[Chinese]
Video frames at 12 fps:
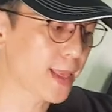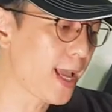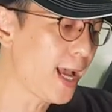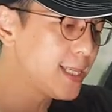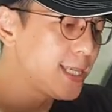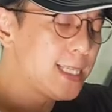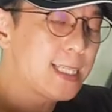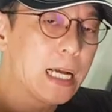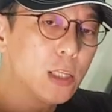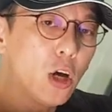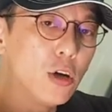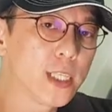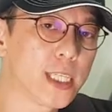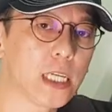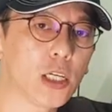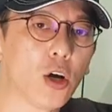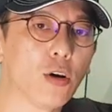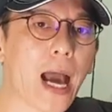它是一整桶
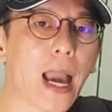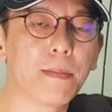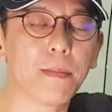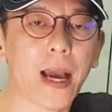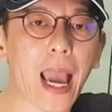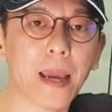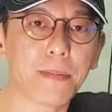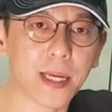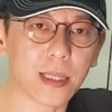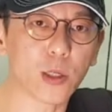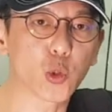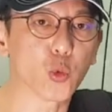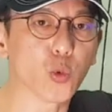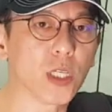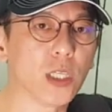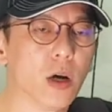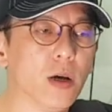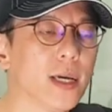进口 IIP 的阻尼油。